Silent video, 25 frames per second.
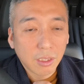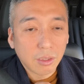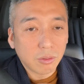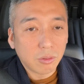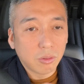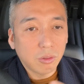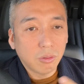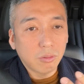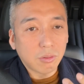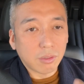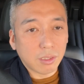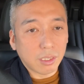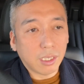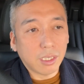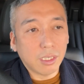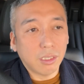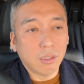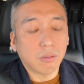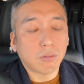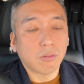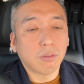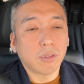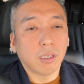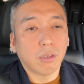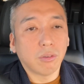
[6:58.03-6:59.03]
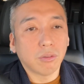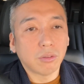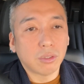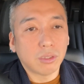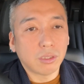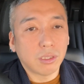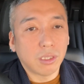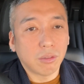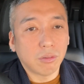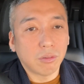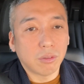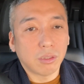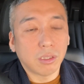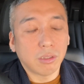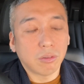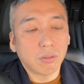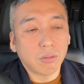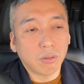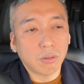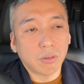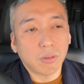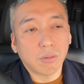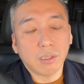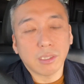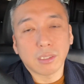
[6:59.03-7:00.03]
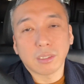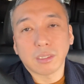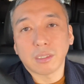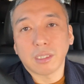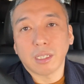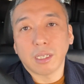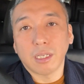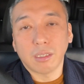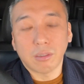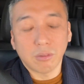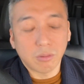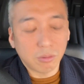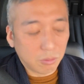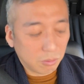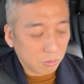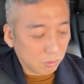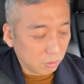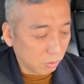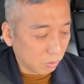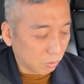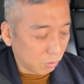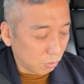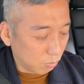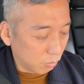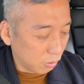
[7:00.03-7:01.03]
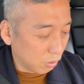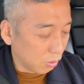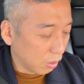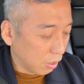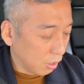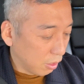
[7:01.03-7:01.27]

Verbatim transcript: 読解力が落ちてるっていうことは伝える能力も